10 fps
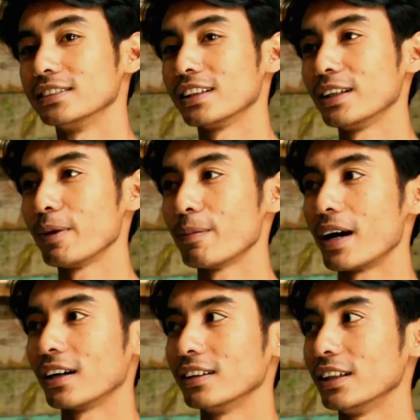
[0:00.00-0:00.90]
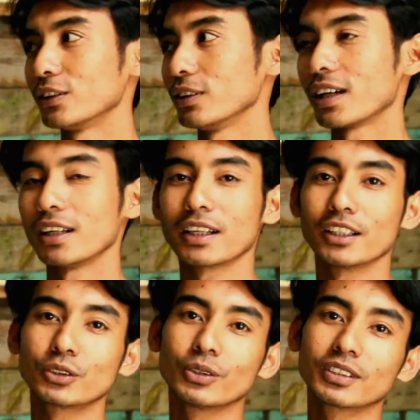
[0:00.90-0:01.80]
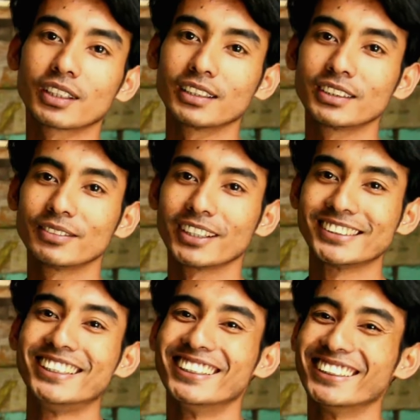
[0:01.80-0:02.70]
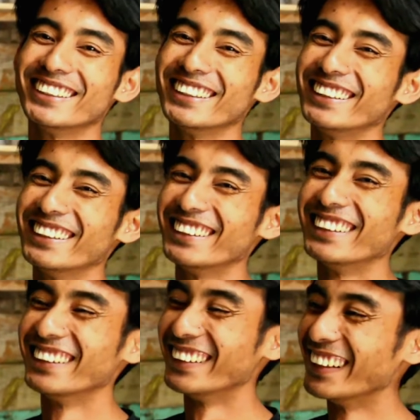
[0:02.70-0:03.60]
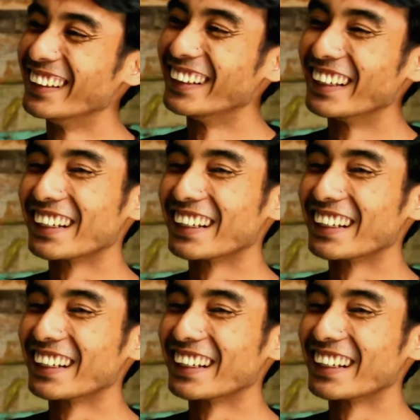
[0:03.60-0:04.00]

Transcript: jadi memang itu ikan-ikan sultan sih mas wow Gila,